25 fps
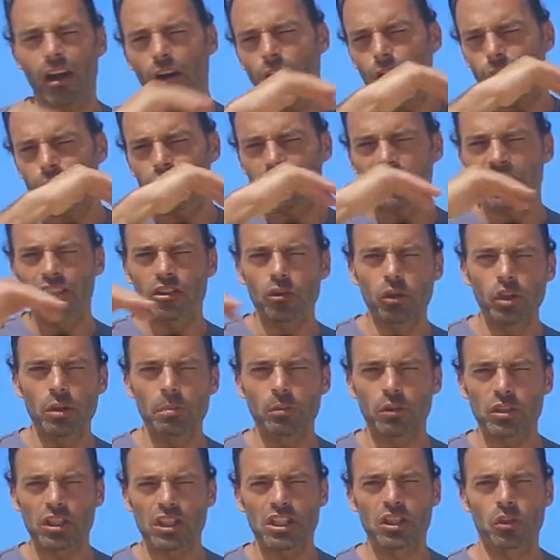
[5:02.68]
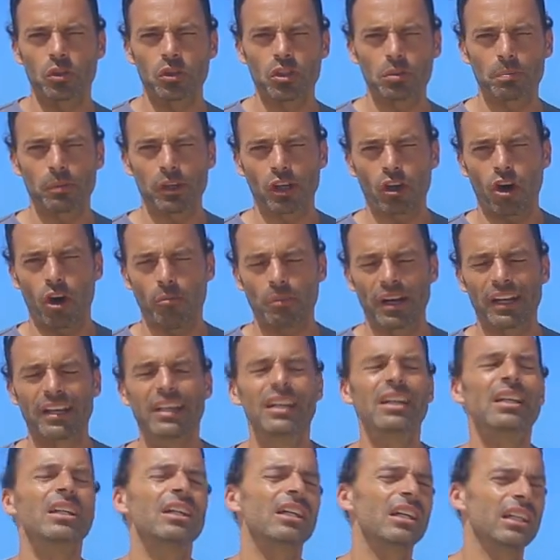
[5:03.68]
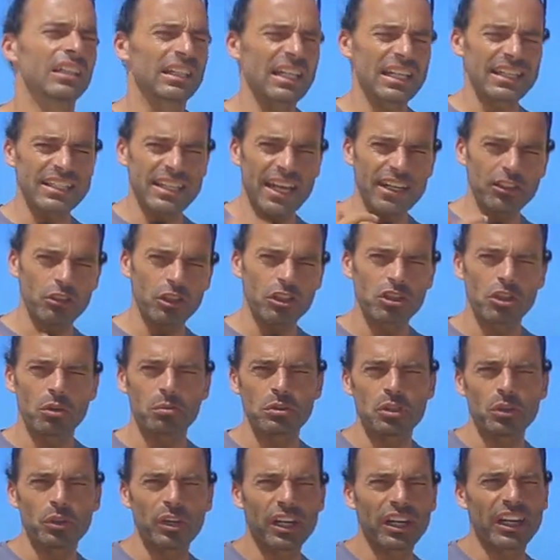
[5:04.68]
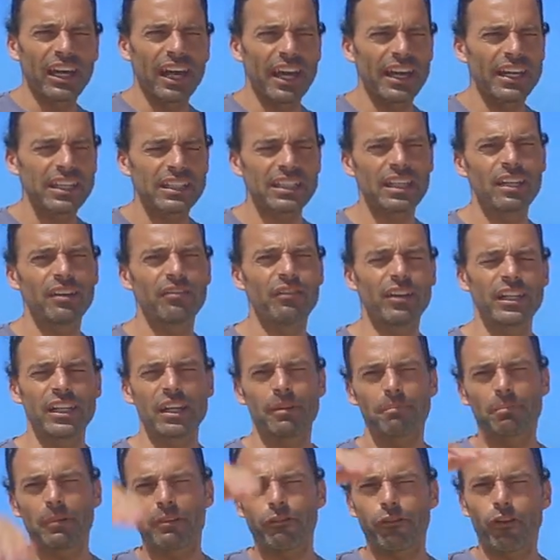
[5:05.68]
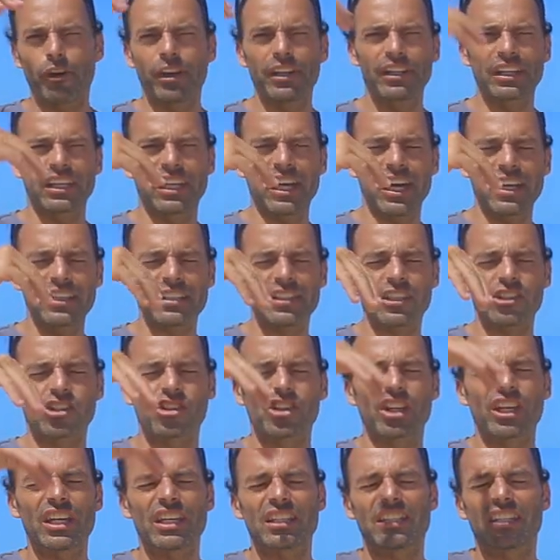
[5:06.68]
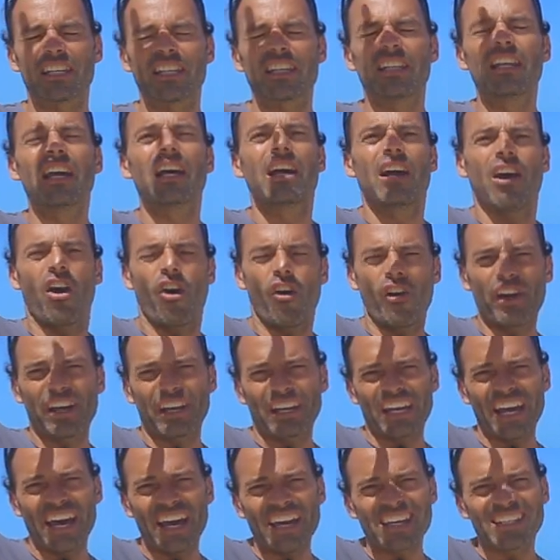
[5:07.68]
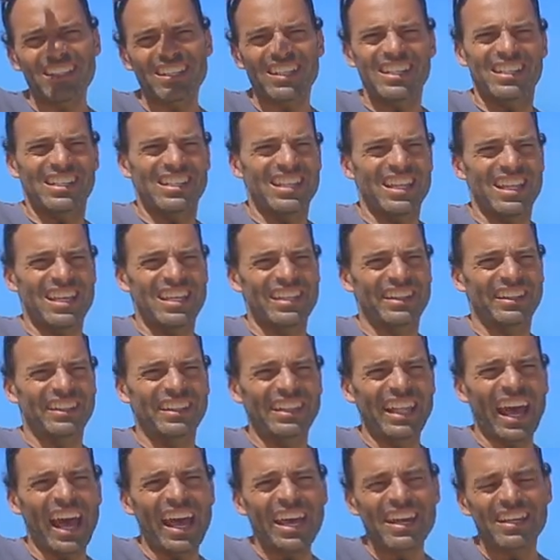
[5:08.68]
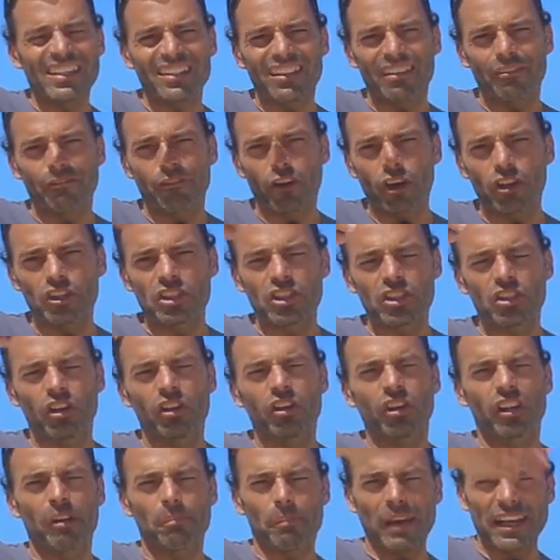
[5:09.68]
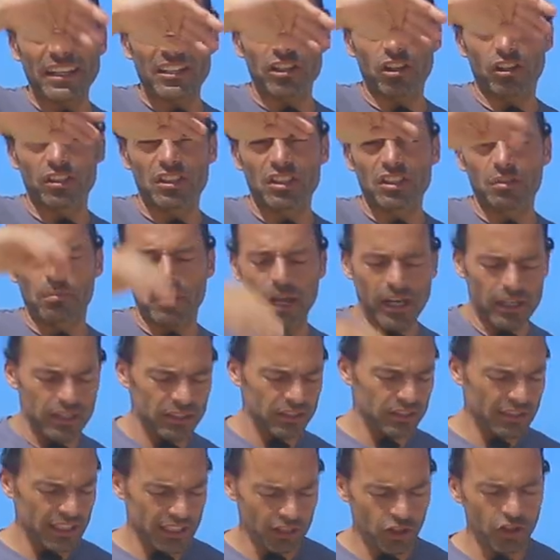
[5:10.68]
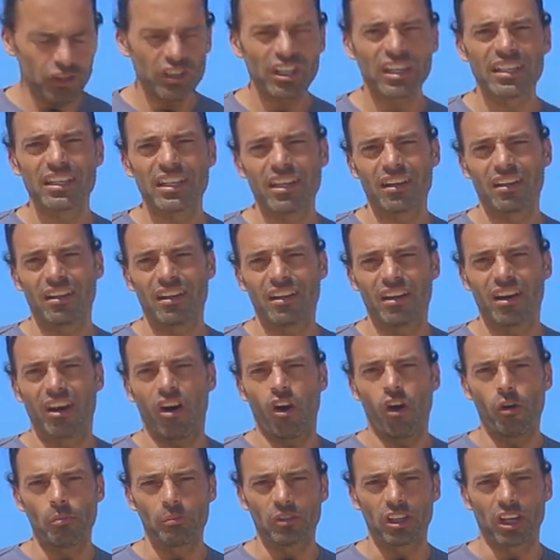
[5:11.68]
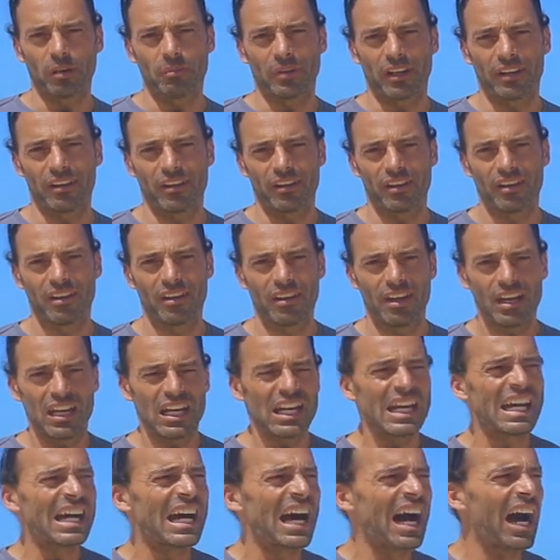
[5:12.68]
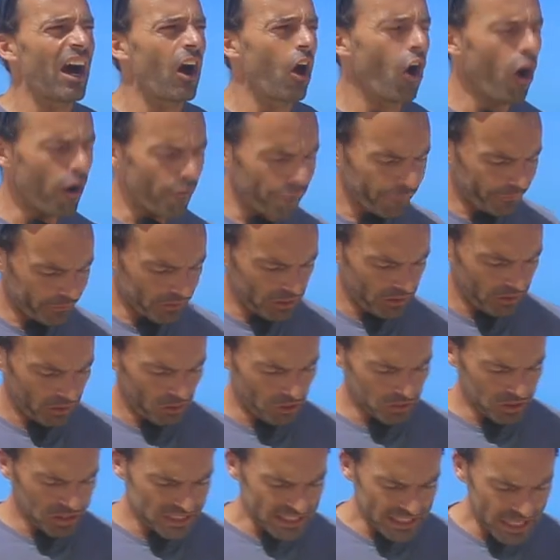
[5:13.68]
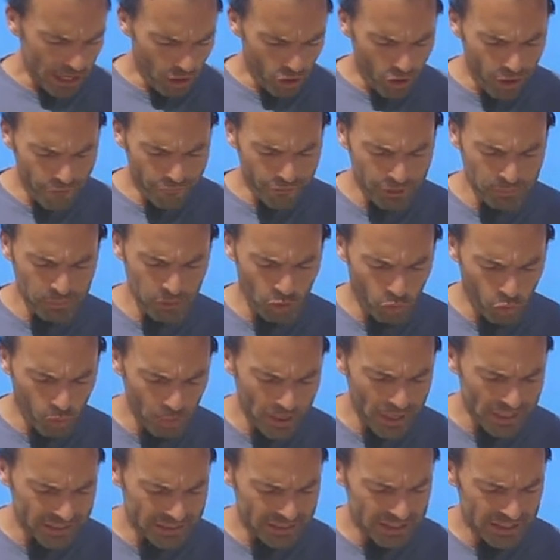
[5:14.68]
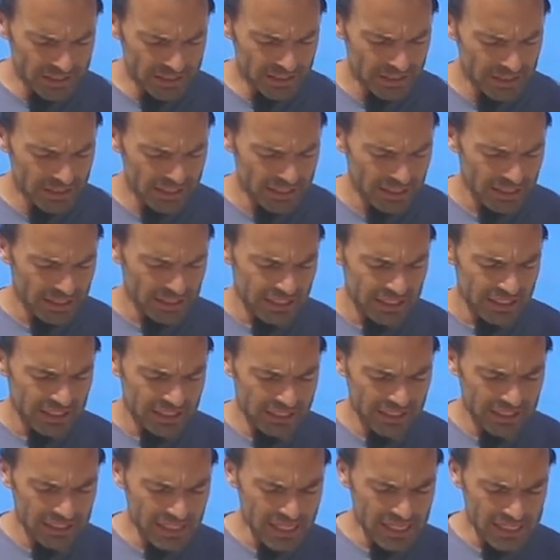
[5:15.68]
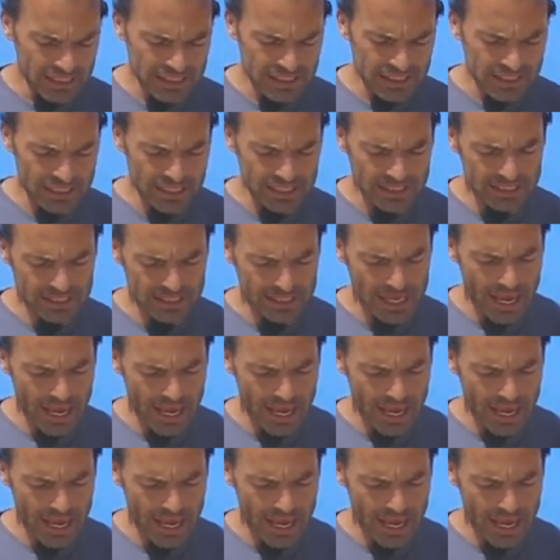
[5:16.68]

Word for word: auf diese Nullposition zu bekommen. Das sagt euch sowieso der Kite, wenn ihr bevor ihr in die Kite-Session geht, seht, euer Kite neigt, Frontstall oder Backstalls zu machen, dann könnt ihr hier umdrehen. Oft und sehr häufig beobachtet äh, ist, dass